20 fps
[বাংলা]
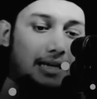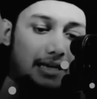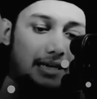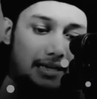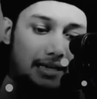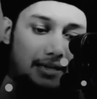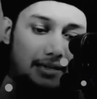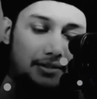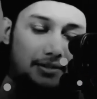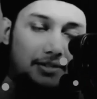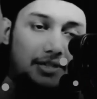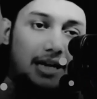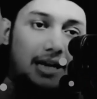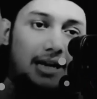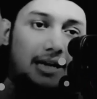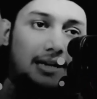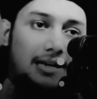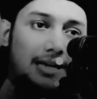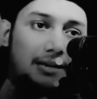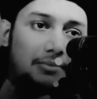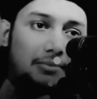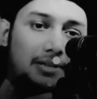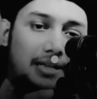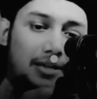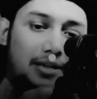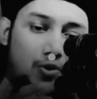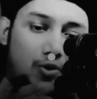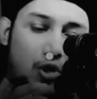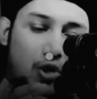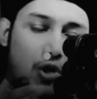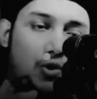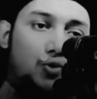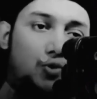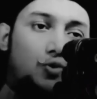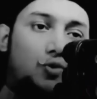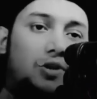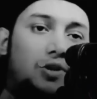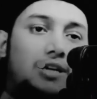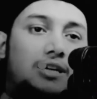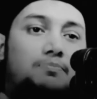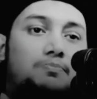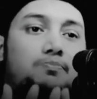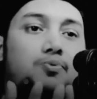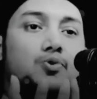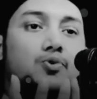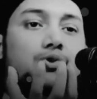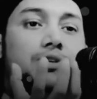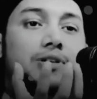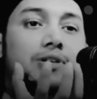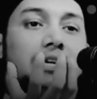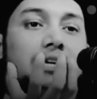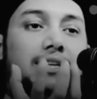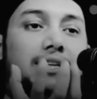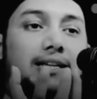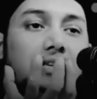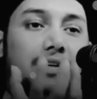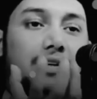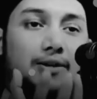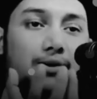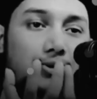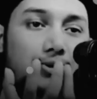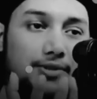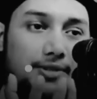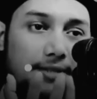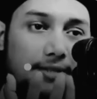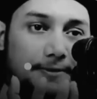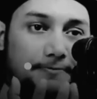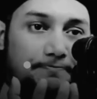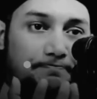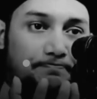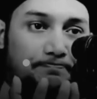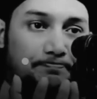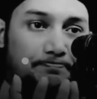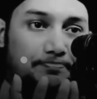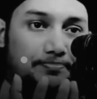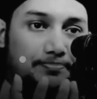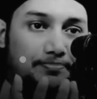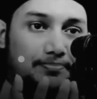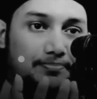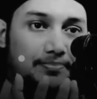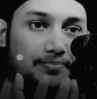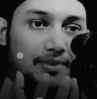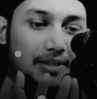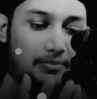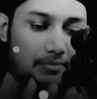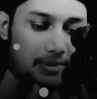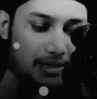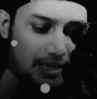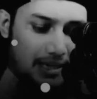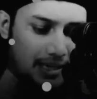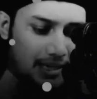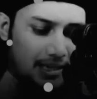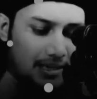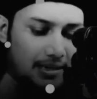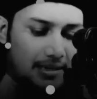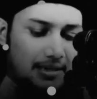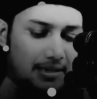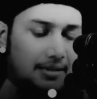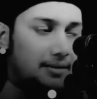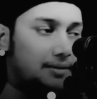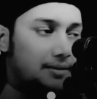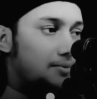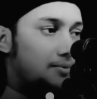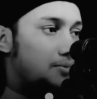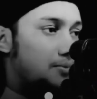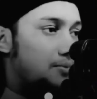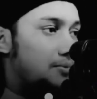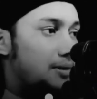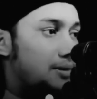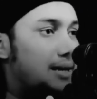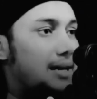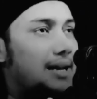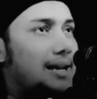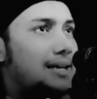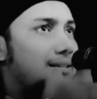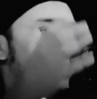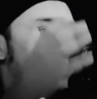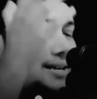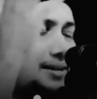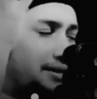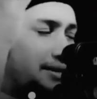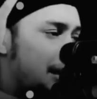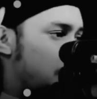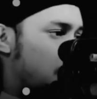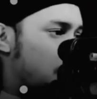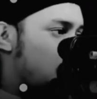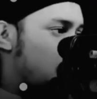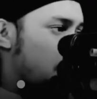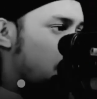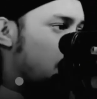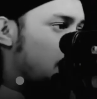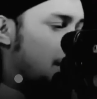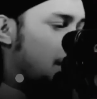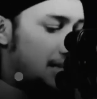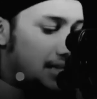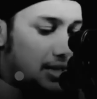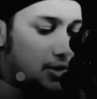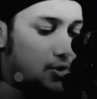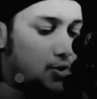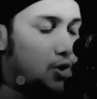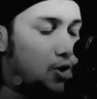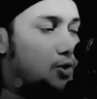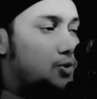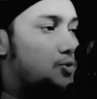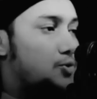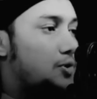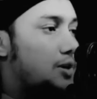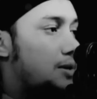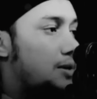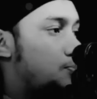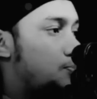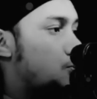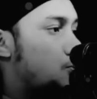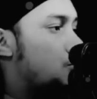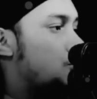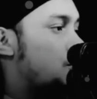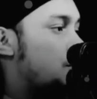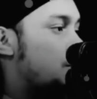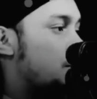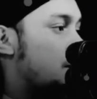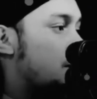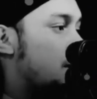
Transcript: এই জাহান্নামীদের রক্ত আর পুষ খেতে দেয়া হয়েছে মানে আল্লাহ জানেন কেমন করে রক্ত আর পুজ